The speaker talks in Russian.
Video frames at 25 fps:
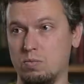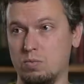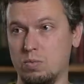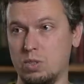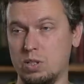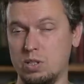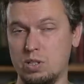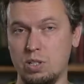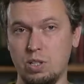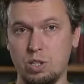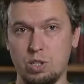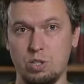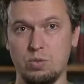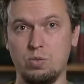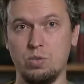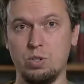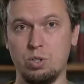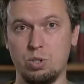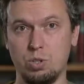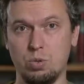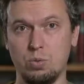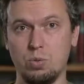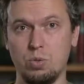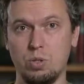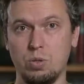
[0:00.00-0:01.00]
отслеживали,
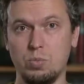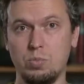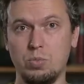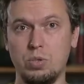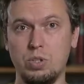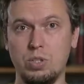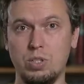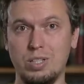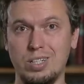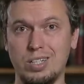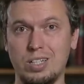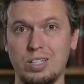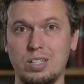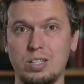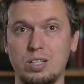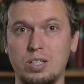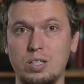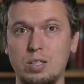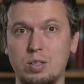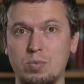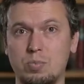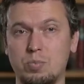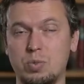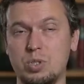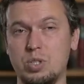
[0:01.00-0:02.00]
что там не так,
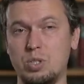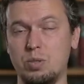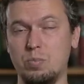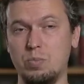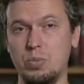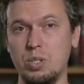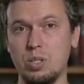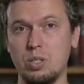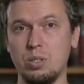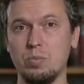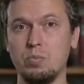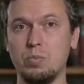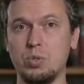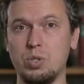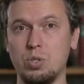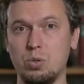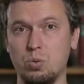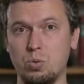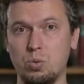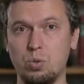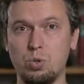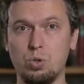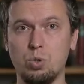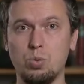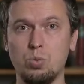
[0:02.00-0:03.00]
и постепенно,
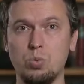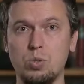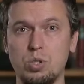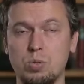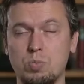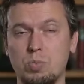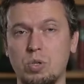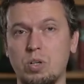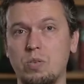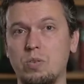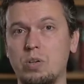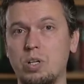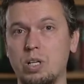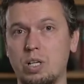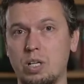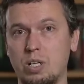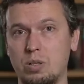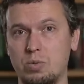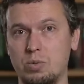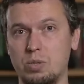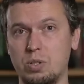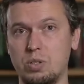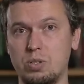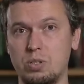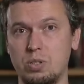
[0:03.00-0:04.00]
потихонечку исправляли
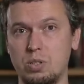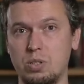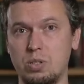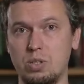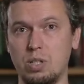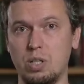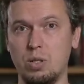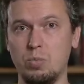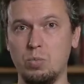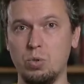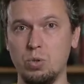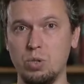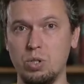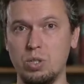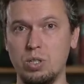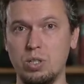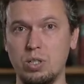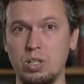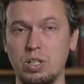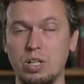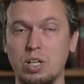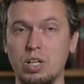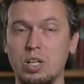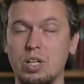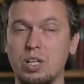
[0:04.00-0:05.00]
вот эти
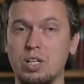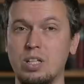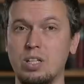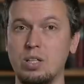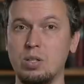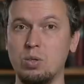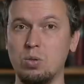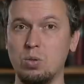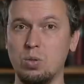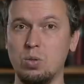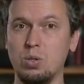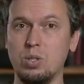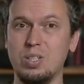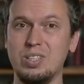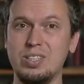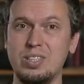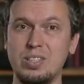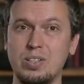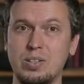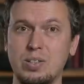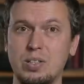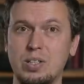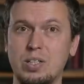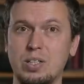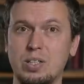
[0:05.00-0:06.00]
недоработки, но
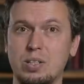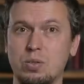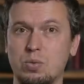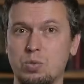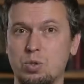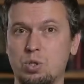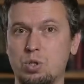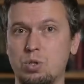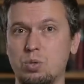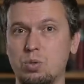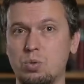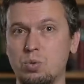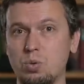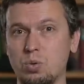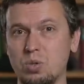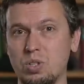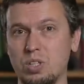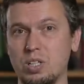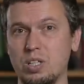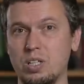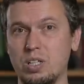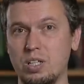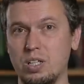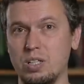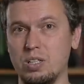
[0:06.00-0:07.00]
делали это очень
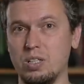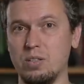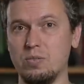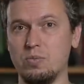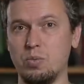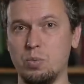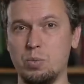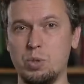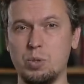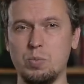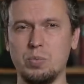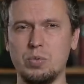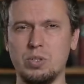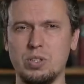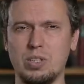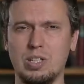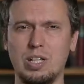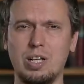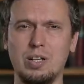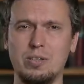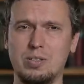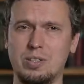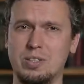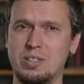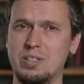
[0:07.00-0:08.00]
тонко. Canon, в общем-то,
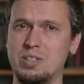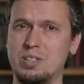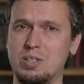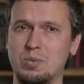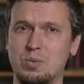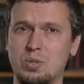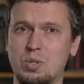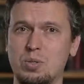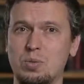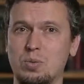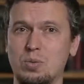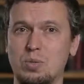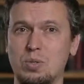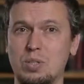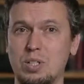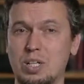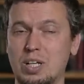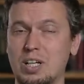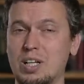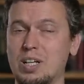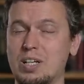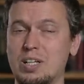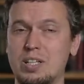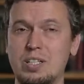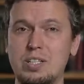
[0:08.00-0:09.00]
славится тем, что он
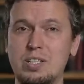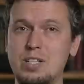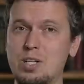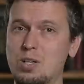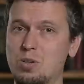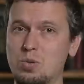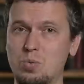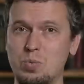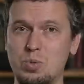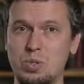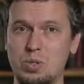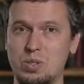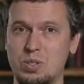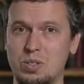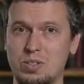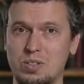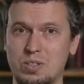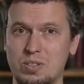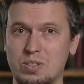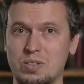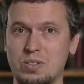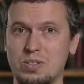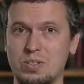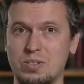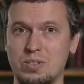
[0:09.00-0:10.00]
не любит
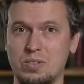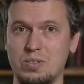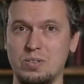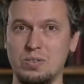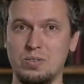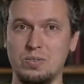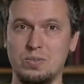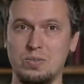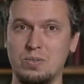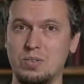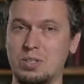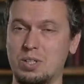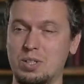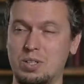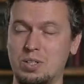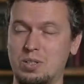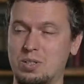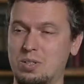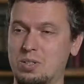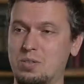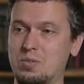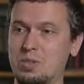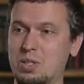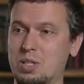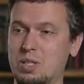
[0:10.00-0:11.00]
э,
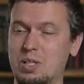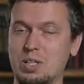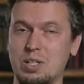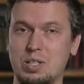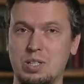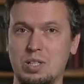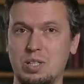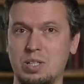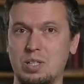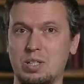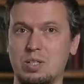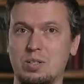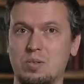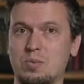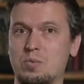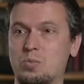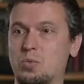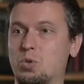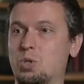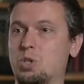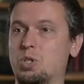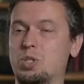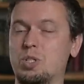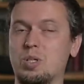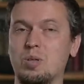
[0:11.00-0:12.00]
какие-то невероятные
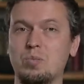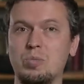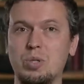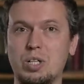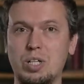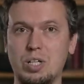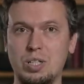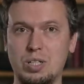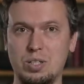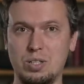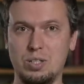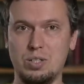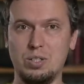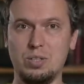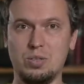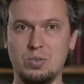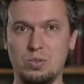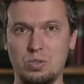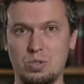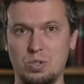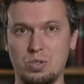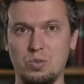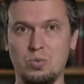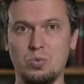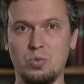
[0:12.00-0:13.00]
мощные апгрейды
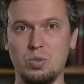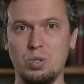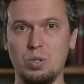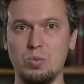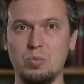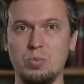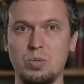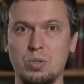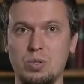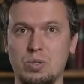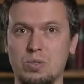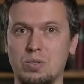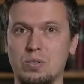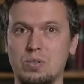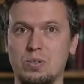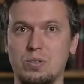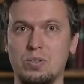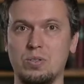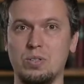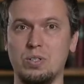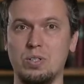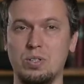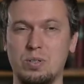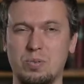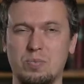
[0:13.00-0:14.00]
делать
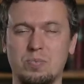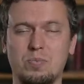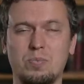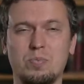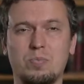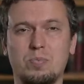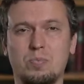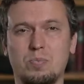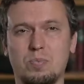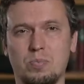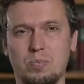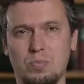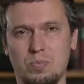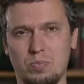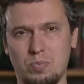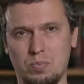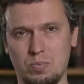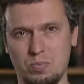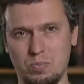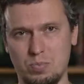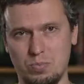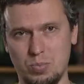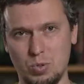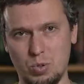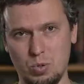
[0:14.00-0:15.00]
чего-либо. Они
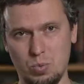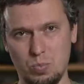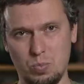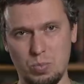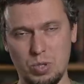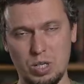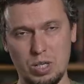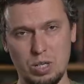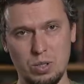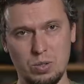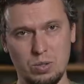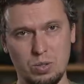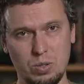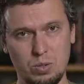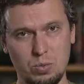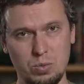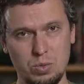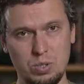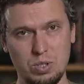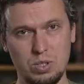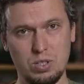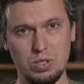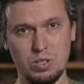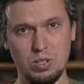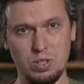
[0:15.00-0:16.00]
покупают
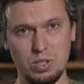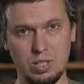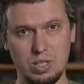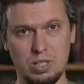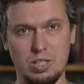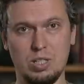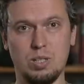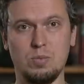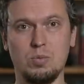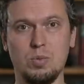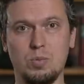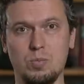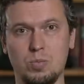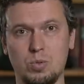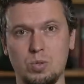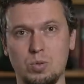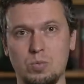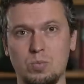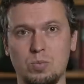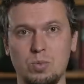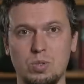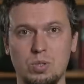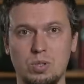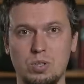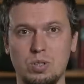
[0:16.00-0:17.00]
люди, и ладно, мы
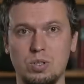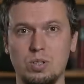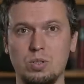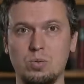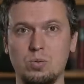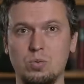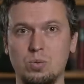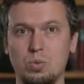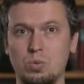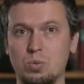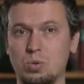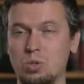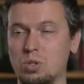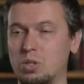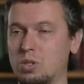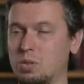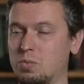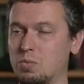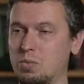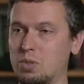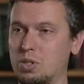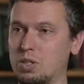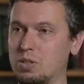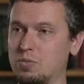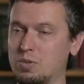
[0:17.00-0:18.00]
будем одну и ту же
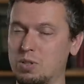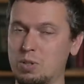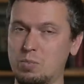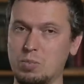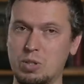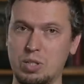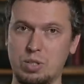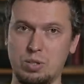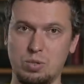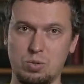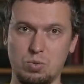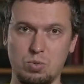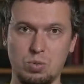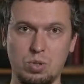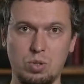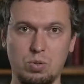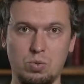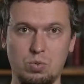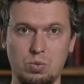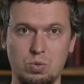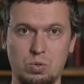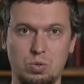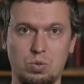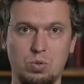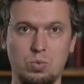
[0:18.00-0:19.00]
там говноматрицу
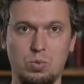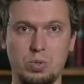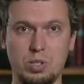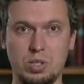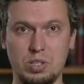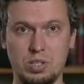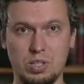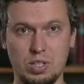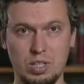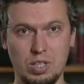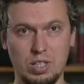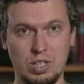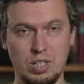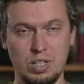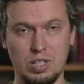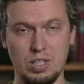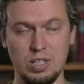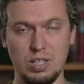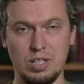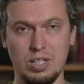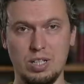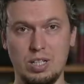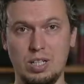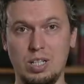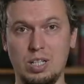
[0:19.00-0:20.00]
какую-нибудь сувать
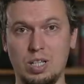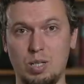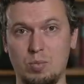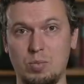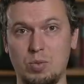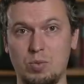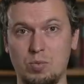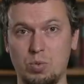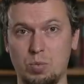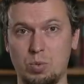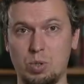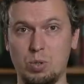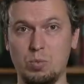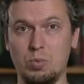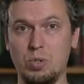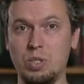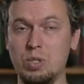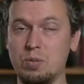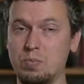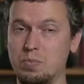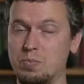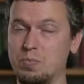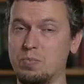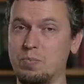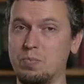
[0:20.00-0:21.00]
годами. В общем,
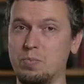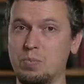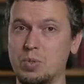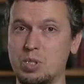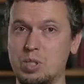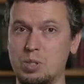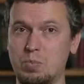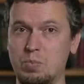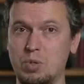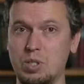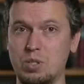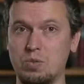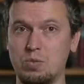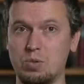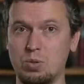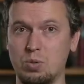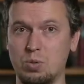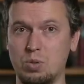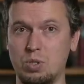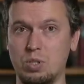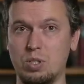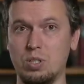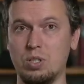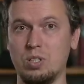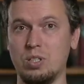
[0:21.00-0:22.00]
они постепенно
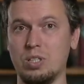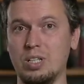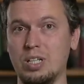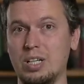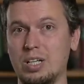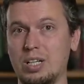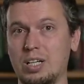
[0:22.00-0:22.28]
все-таки